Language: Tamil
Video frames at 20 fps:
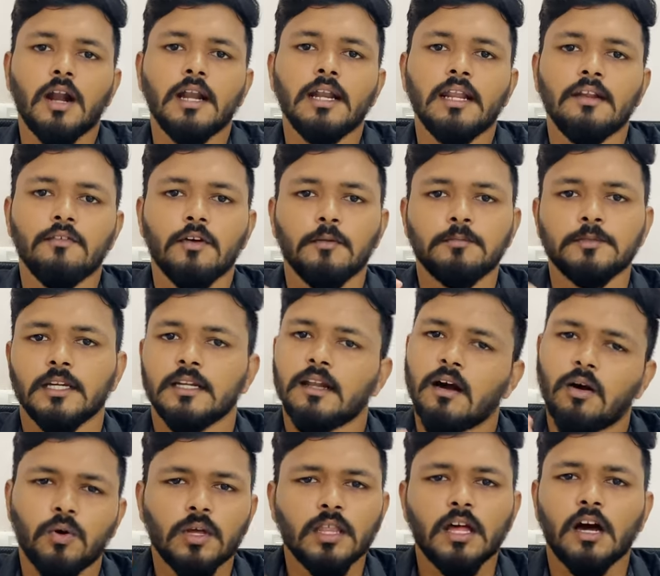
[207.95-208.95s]
ஆன்லைன் வெப்சைட்
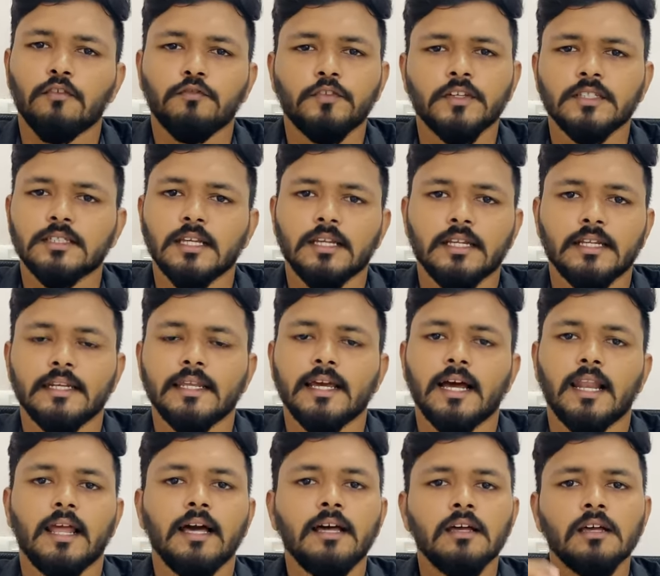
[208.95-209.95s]
அவங்க தான் அஃபீஷியல்
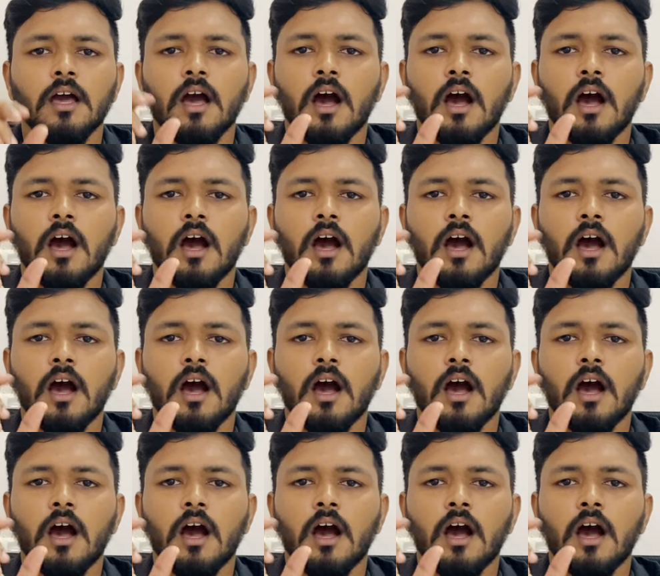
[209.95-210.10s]
இந்தியாவில்